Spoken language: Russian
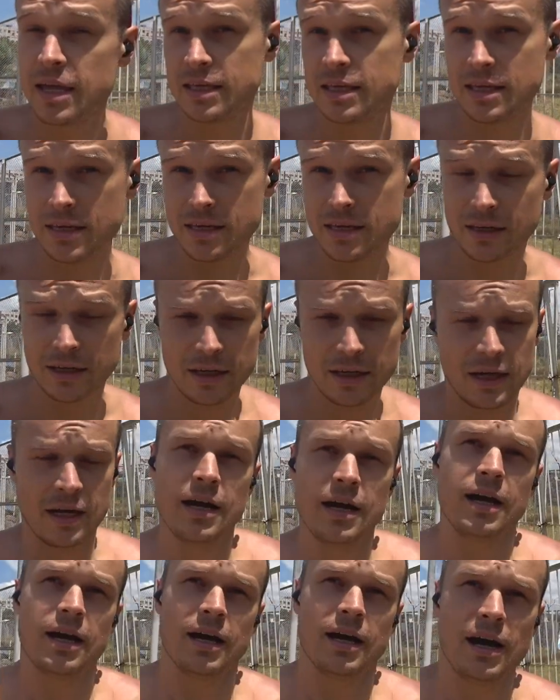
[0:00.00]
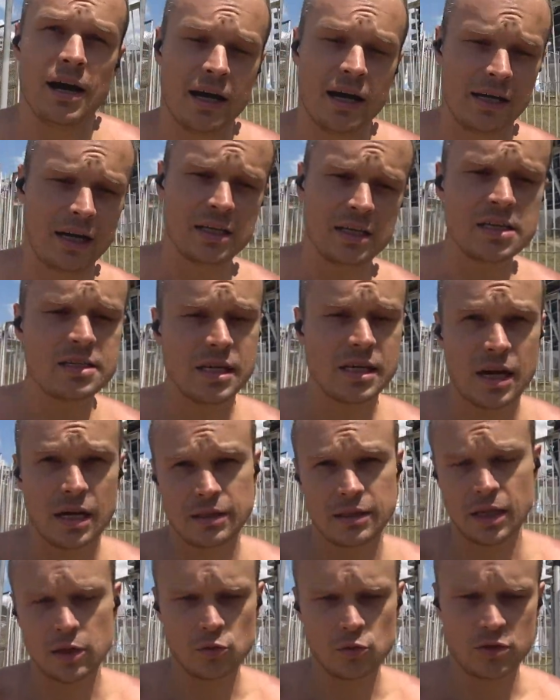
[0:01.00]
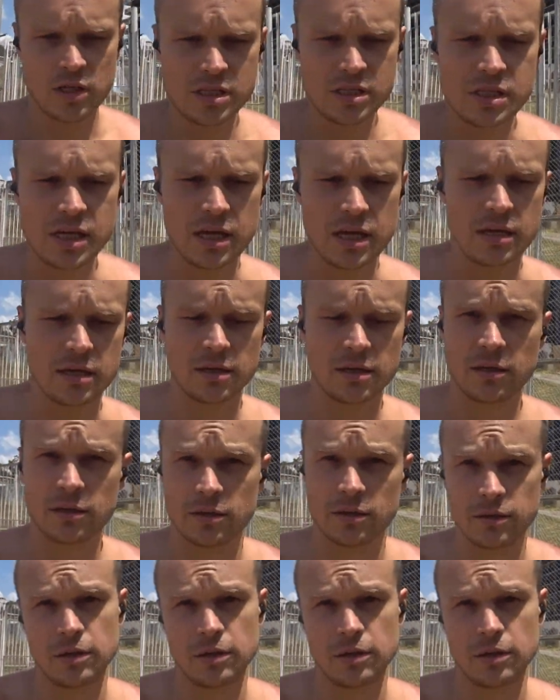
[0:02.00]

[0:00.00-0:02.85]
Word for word: и а родители отдают детей э,